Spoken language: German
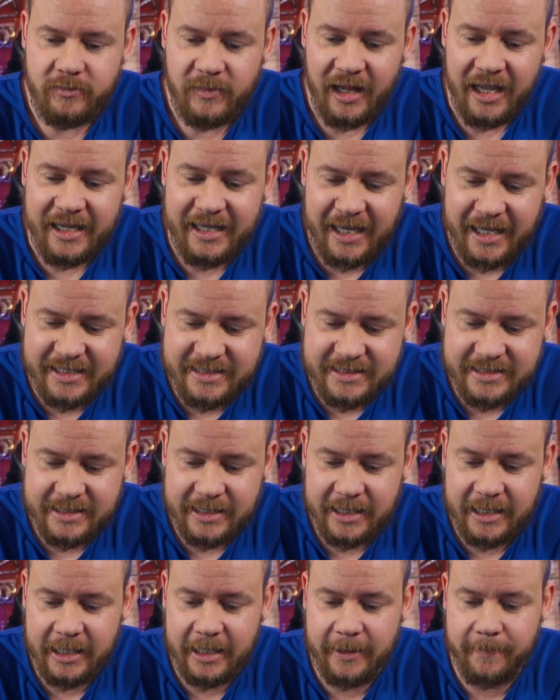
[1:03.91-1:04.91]
Jetzt
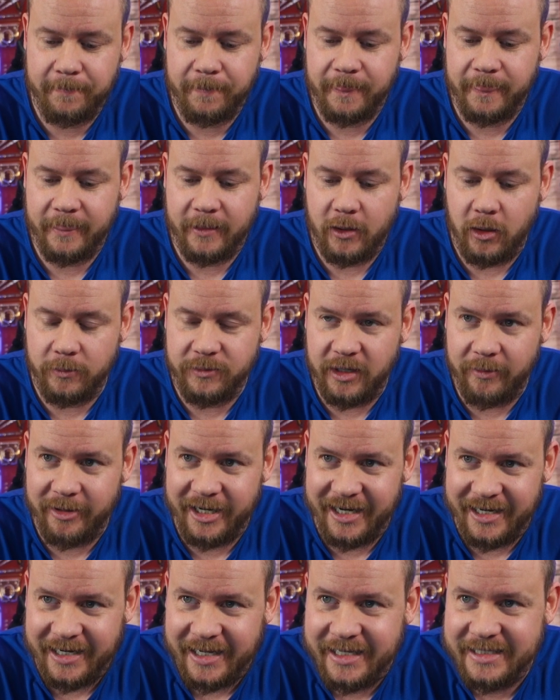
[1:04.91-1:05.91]
ähm, kommt aber
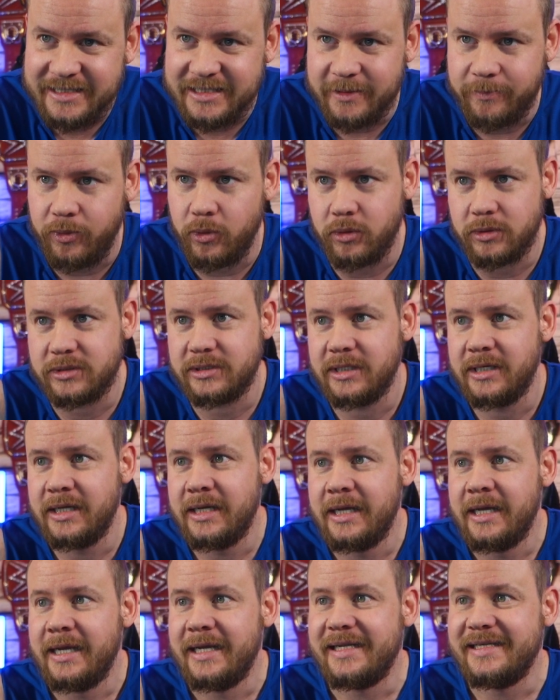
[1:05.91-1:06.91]
der nächste Punkt.
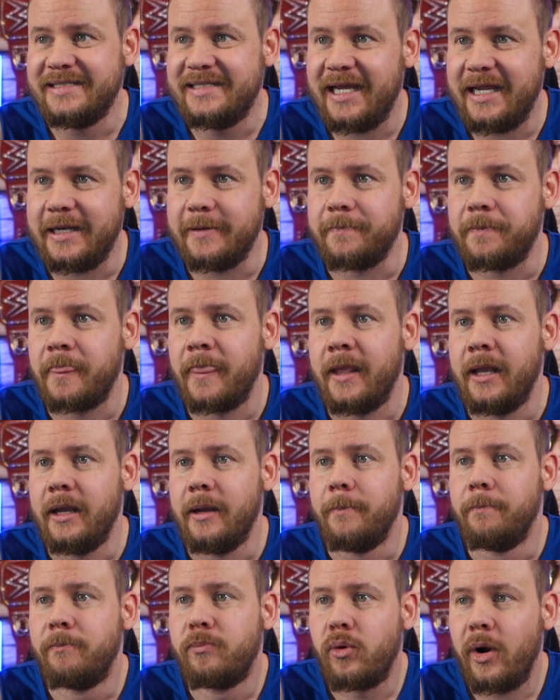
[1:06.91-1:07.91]
Denn
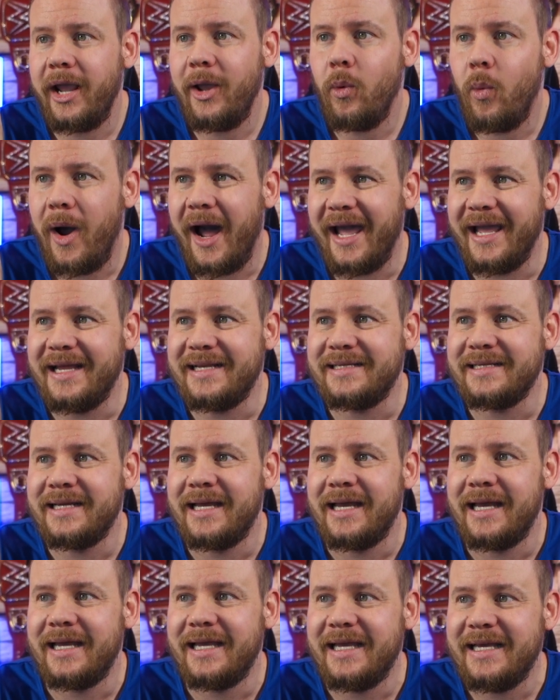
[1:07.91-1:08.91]
Bray Wyatt
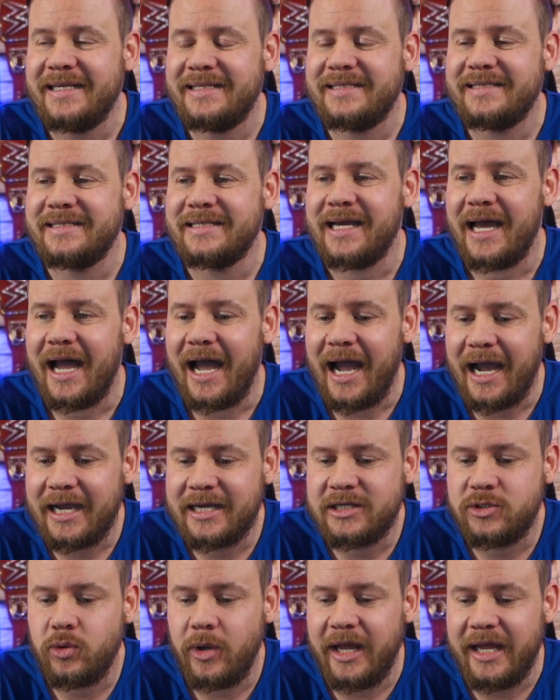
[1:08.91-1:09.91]
ist
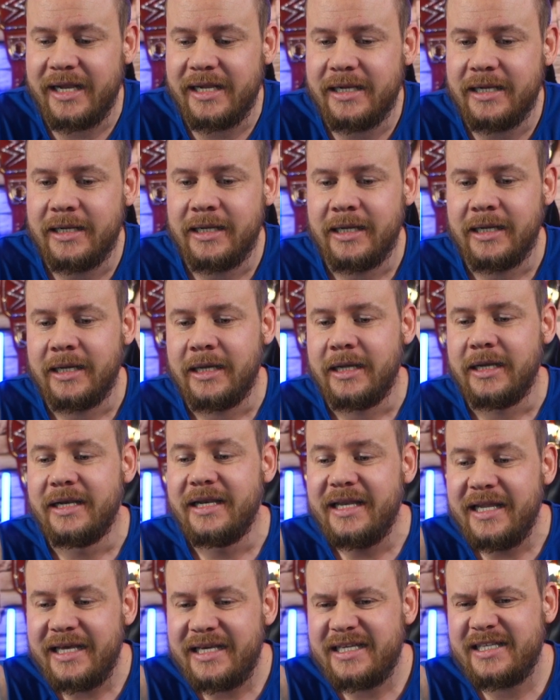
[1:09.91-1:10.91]
aktuell
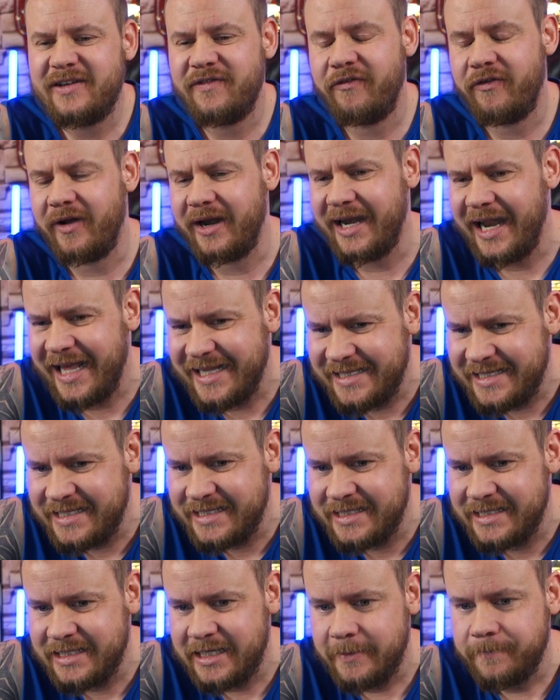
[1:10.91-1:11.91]
nicht
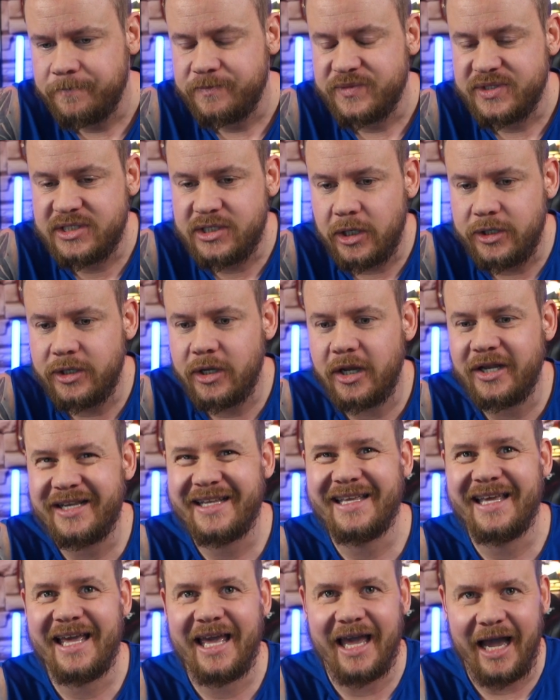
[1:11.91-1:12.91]
verletzt, sondern
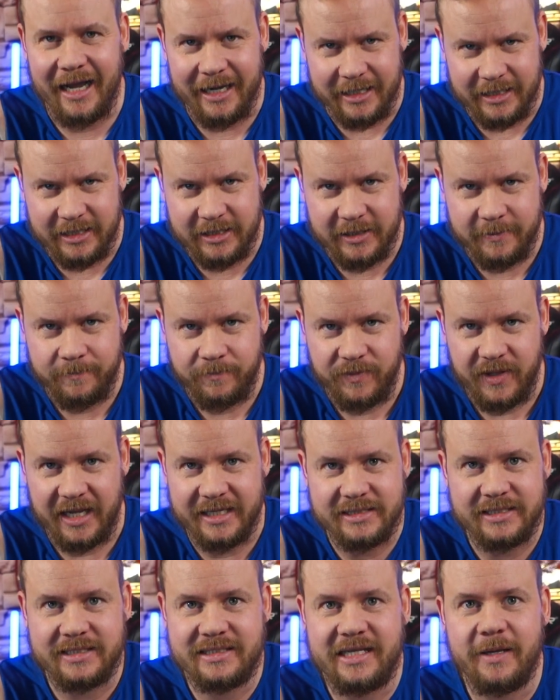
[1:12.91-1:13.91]
krank.
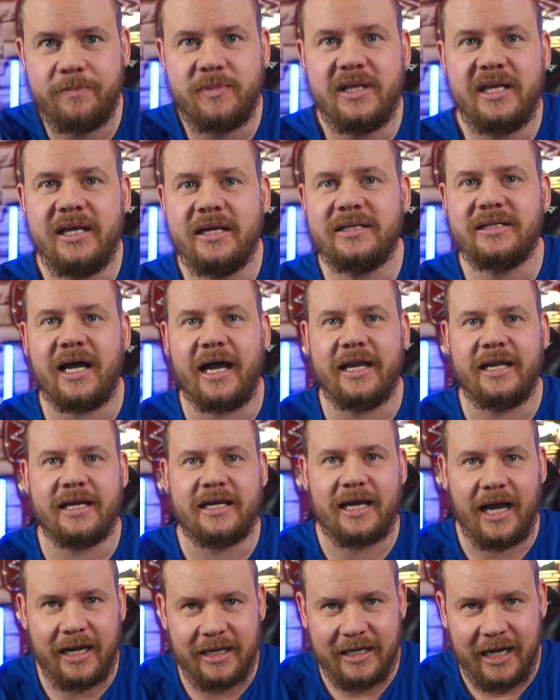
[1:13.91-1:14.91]
Also es gibt irgendeine
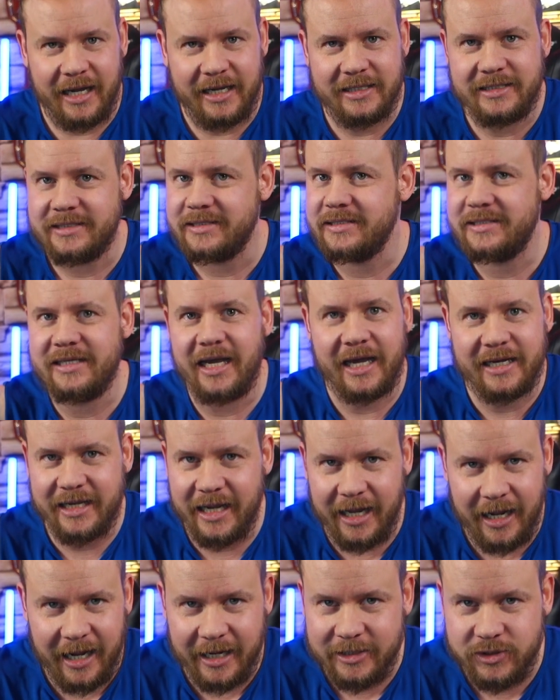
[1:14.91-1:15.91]
Krankheit, die hat
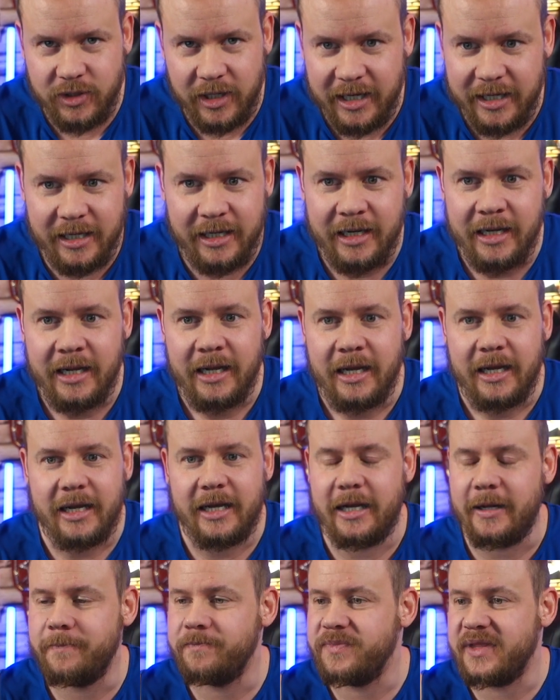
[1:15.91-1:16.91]
er aktuell.
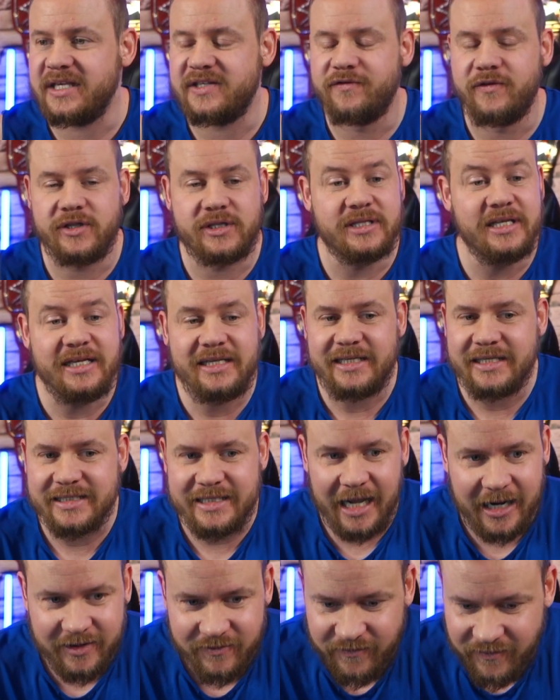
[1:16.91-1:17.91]
Ähm, es wird nicht
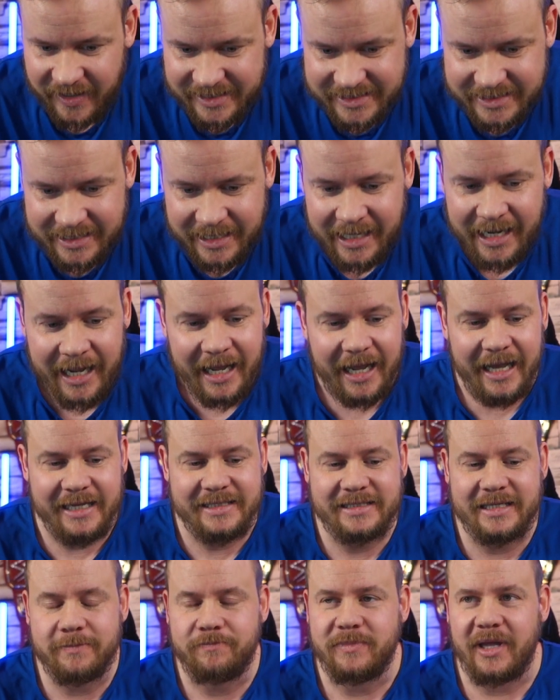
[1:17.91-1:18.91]
gesagt, was. Es
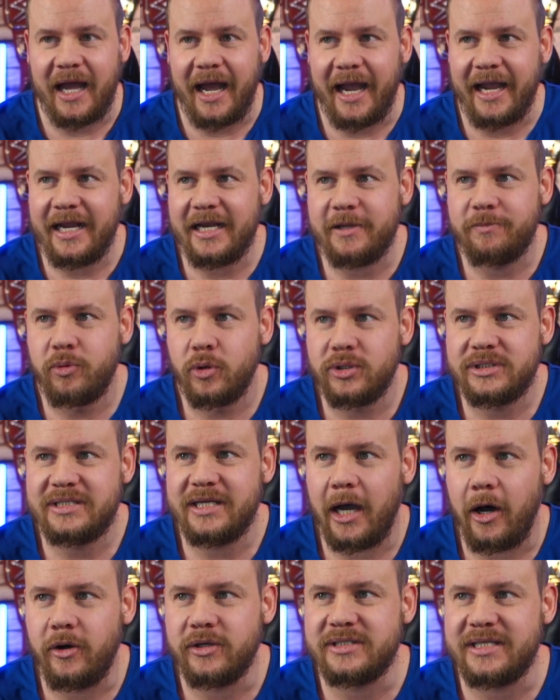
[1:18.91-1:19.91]
gibt eigentlich bloß die
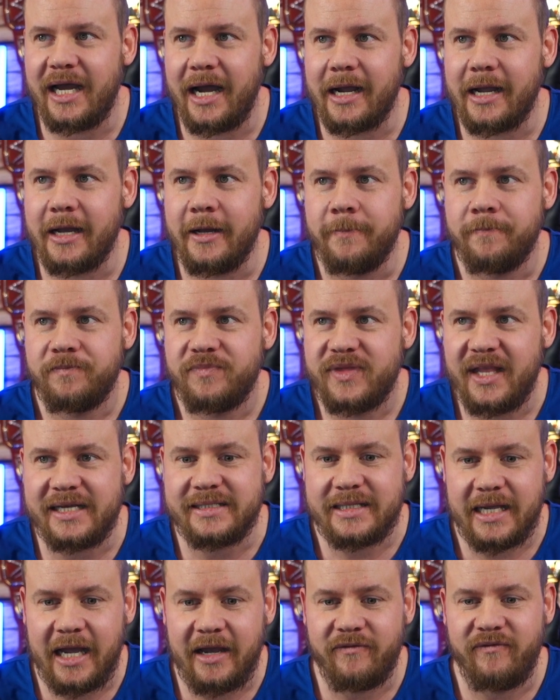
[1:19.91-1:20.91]
Aussage, dass
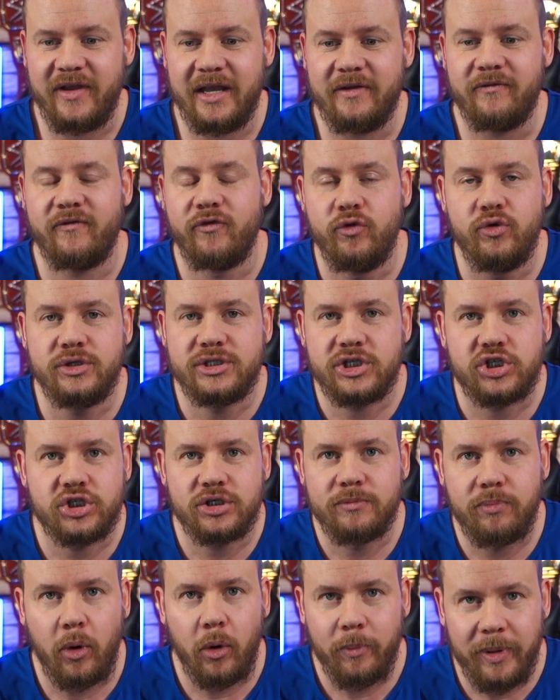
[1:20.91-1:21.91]
er wegen physischen
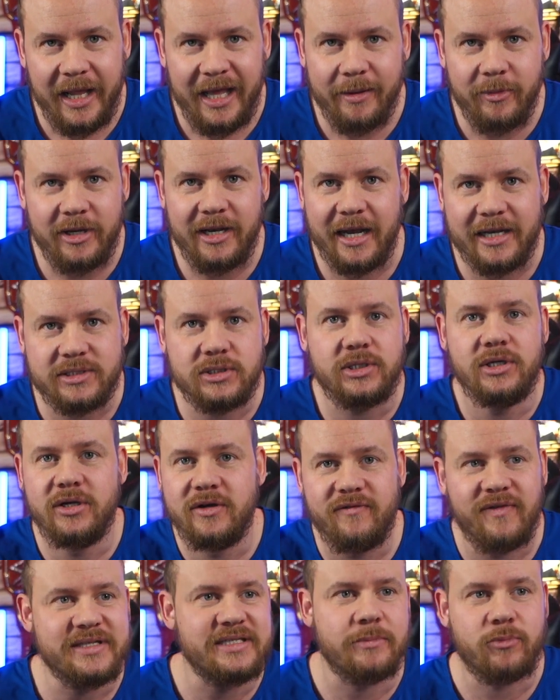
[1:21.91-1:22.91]
Problemen, also
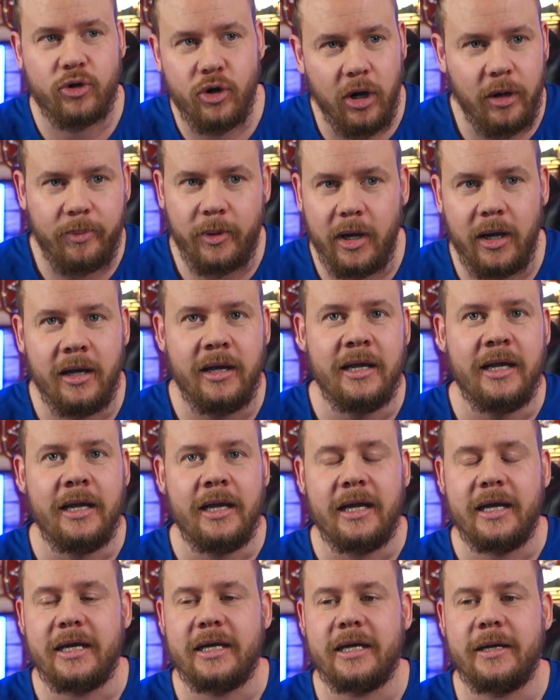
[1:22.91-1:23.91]
irgendwas am Körper,
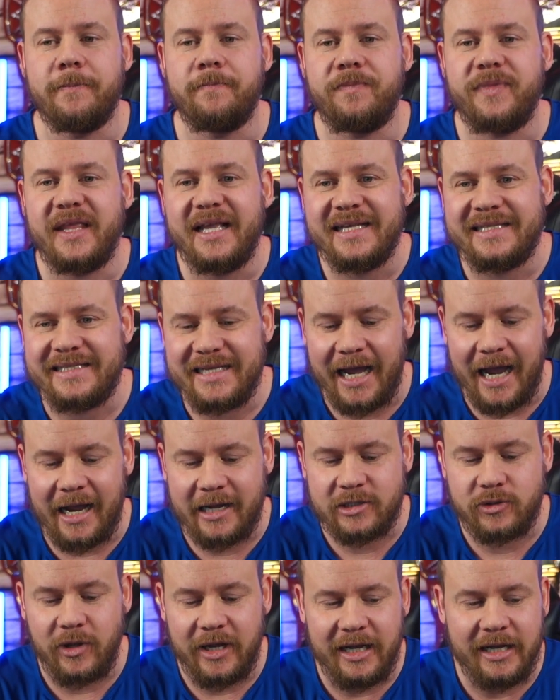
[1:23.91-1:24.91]
ähm, ist er
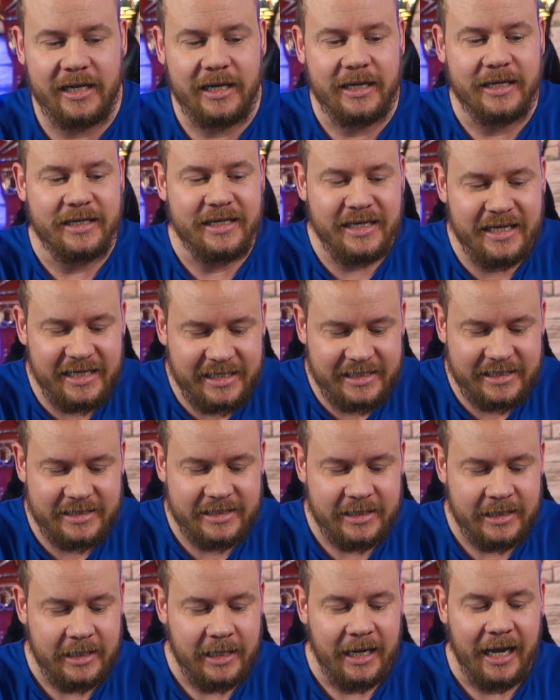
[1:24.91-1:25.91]
aktuell nicht
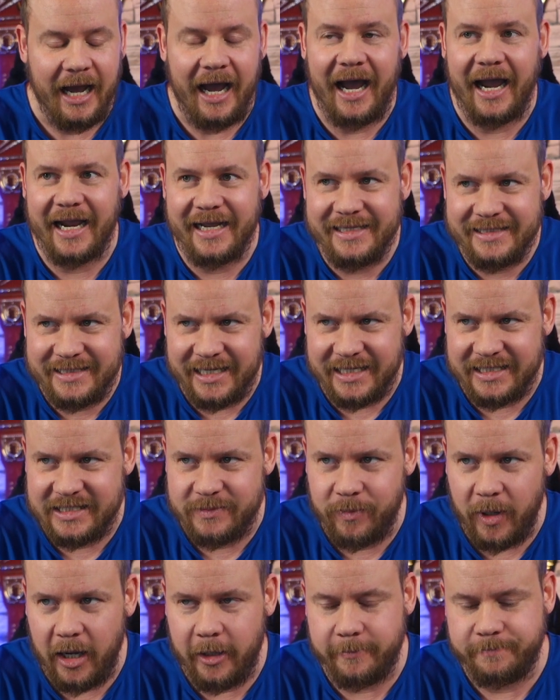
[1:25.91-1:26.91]
verletzt
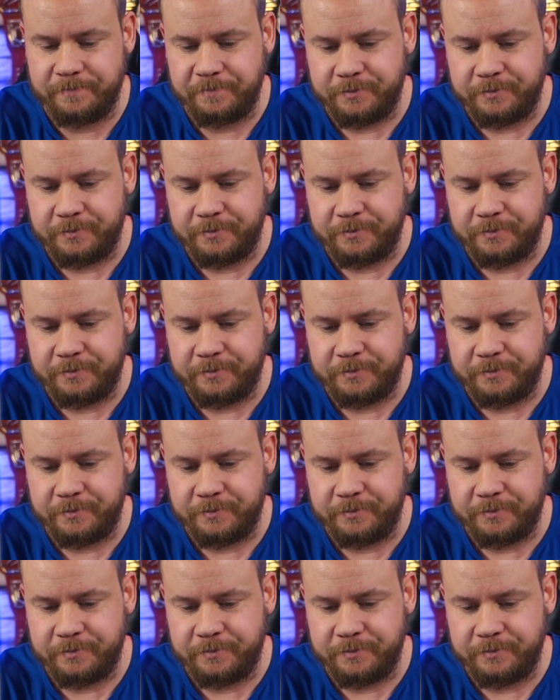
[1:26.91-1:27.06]
einsetzbar.